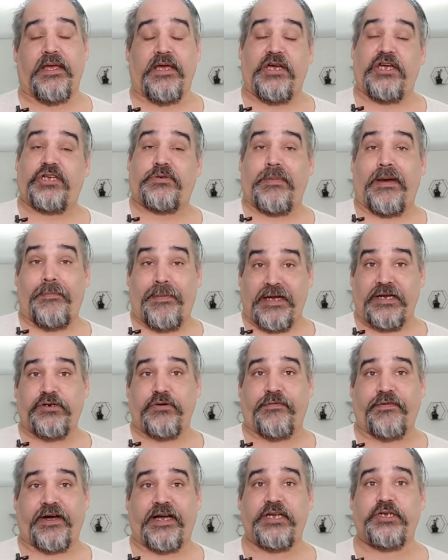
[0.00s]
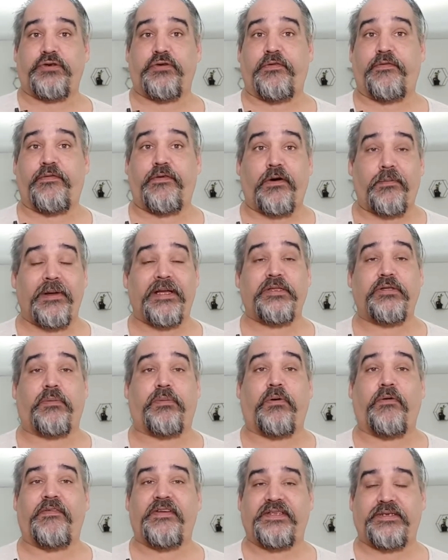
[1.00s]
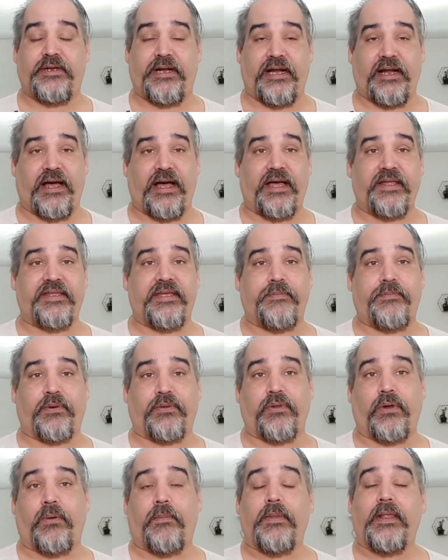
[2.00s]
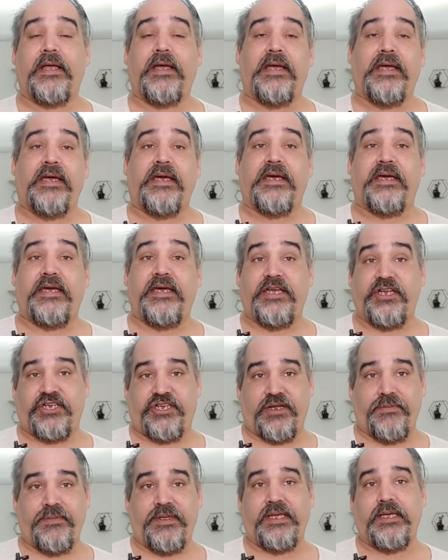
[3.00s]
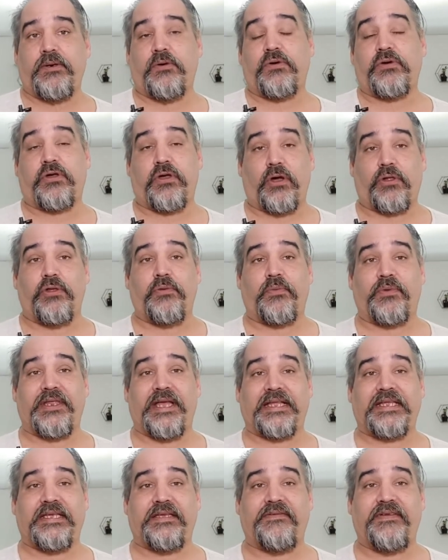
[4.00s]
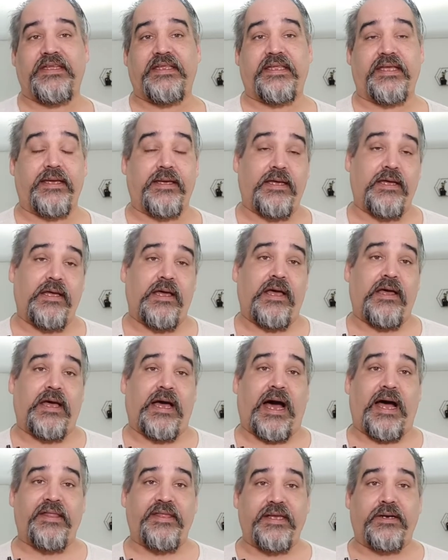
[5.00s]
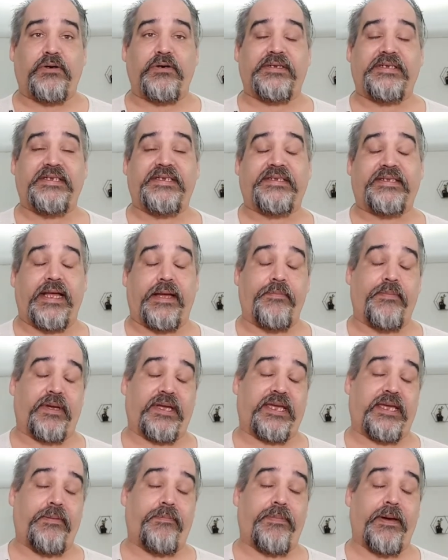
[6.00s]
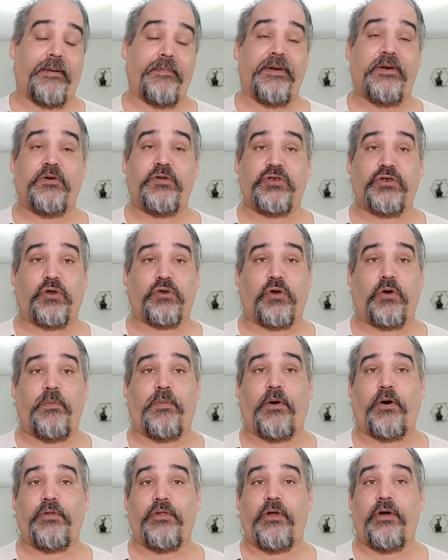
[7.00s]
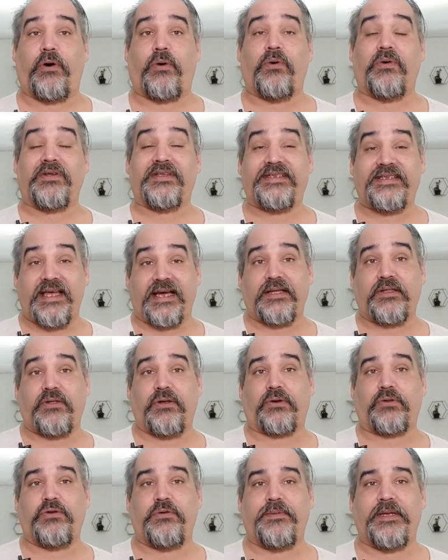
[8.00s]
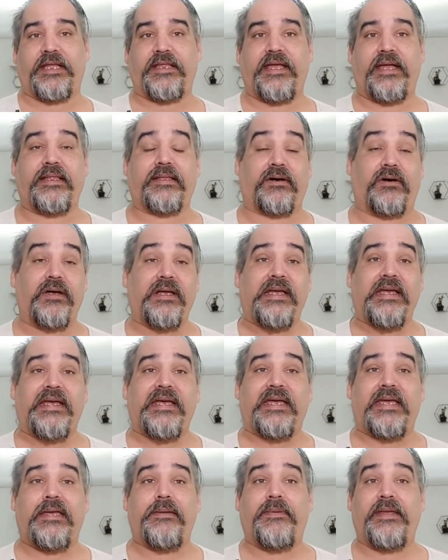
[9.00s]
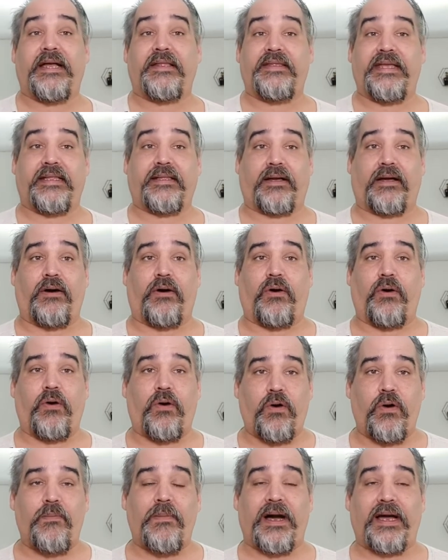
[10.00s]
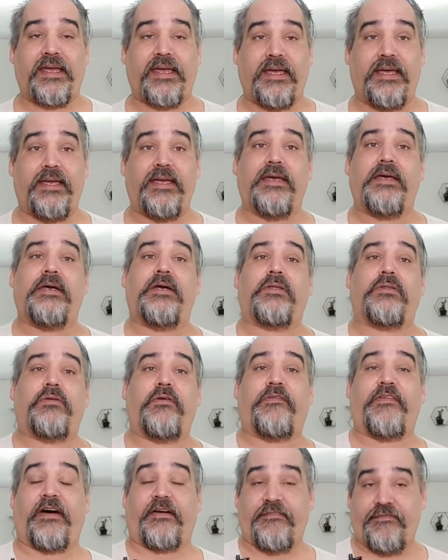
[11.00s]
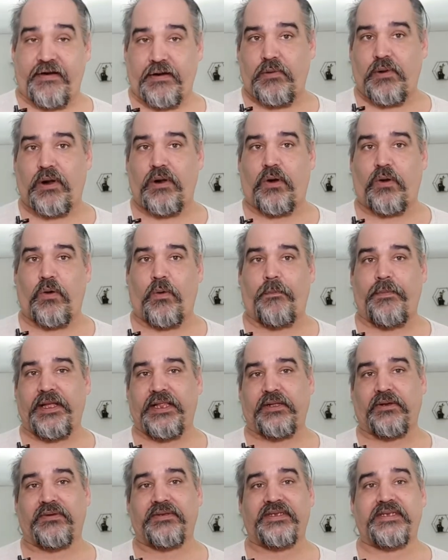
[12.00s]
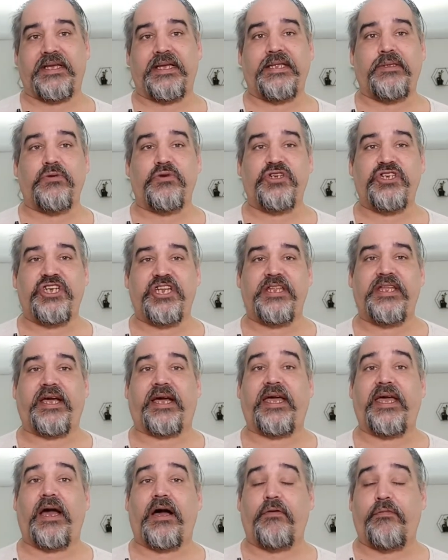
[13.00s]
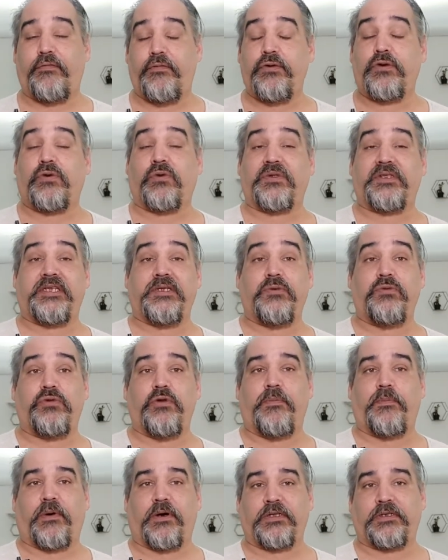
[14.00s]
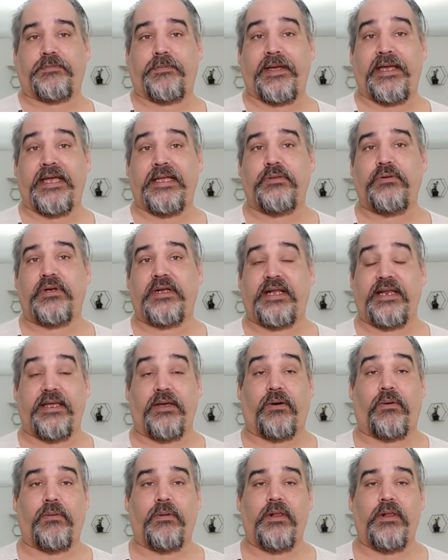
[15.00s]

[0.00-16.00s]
Je m'appelle Geoffrey, je suis formateur professionnel indépendant et j'ai mis au cœur de mon activité un écosystème qui permet aux entrepreneurs, aux acteurs du bien-être, eh bien d'être remarqués, de faire valoir leurs compétences et de générer un flux continu de prospects et de clients.